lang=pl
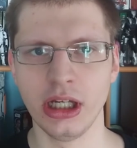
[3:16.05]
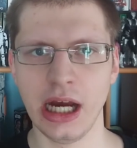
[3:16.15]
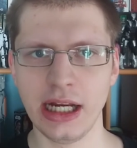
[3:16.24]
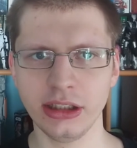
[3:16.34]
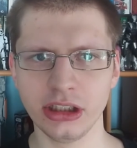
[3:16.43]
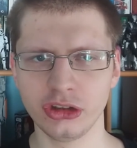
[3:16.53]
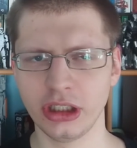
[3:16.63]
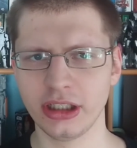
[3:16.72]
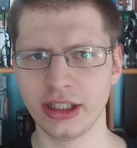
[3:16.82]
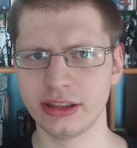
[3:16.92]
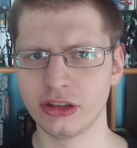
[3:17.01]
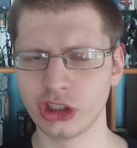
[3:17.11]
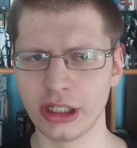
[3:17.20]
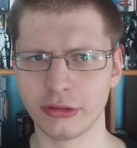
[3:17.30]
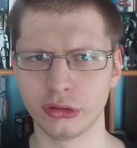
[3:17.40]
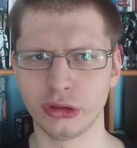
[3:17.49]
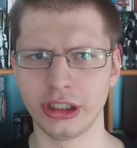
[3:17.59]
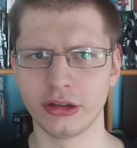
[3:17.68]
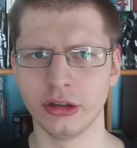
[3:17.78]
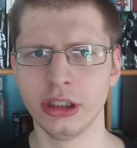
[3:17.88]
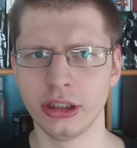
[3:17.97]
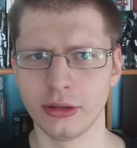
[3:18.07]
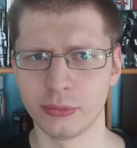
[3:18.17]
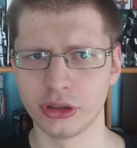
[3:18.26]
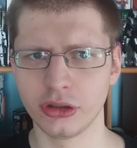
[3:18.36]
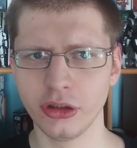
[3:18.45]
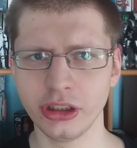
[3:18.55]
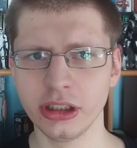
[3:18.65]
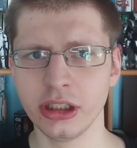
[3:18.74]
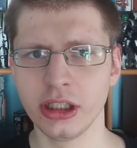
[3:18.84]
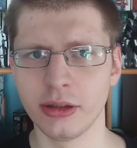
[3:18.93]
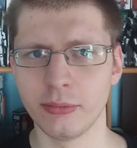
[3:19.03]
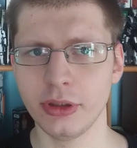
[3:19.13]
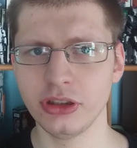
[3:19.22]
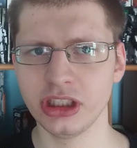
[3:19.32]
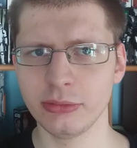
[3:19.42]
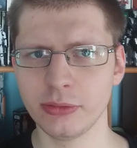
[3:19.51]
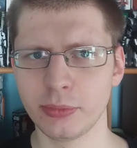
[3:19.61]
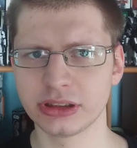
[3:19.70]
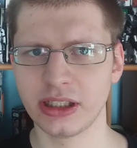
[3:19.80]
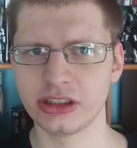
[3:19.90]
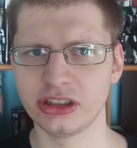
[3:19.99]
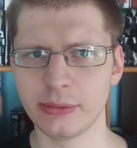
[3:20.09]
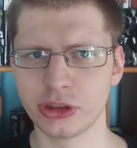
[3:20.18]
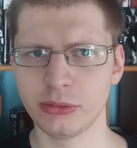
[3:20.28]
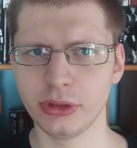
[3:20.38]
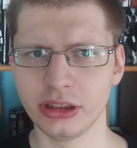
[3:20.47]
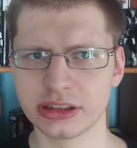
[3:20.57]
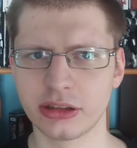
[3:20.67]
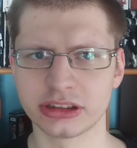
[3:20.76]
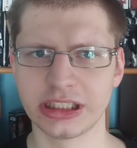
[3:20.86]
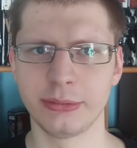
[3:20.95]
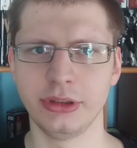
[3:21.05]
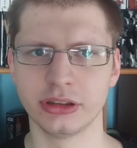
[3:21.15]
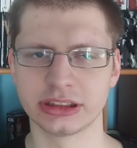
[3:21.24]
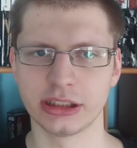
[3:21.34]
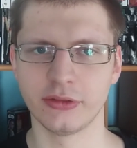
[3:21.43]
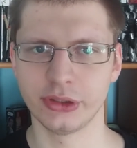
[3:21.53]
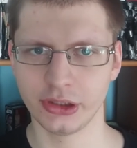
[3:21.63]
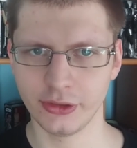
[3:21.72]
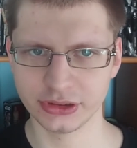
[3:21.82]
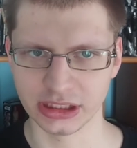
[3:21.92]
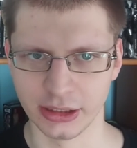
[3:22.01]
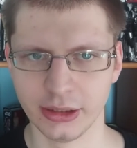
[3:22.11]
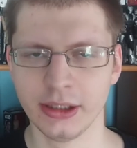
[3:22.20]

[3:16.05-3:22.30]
ale też Terka i Tenjaru, którego przygody będziemy poznawać naprzemiennie z losami Nocnego Wędrowca.